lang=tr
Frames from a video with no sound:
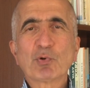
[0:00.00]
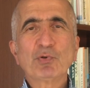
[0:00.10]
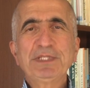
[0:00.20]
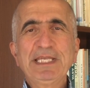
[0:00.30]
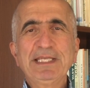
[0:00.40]

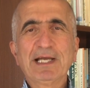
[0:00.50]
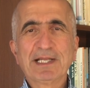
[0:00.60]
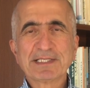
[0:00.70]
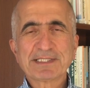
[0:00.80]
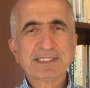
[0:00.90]
protein
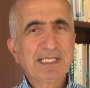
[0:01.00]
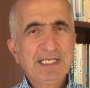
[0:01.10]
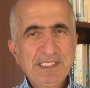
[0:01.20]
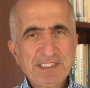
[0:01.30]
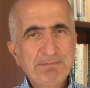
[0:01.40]

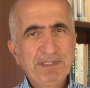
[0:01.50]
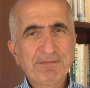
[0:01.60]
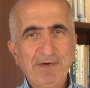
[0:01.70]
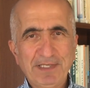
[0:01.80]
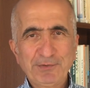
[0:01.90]
arasında hiçbir
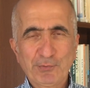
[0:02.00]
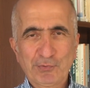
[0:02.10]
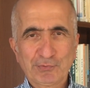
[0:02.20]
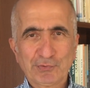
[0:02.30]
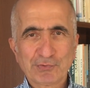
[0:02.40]
fark
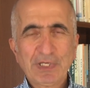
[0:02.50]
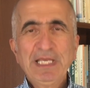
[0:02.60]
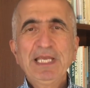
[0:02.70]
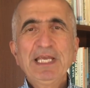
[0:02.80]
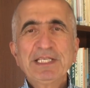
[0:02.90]
yoktur.
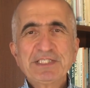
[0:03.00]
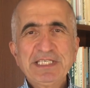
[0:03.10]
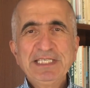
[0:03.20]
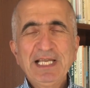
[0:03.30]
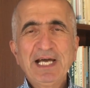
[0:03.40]
Çinli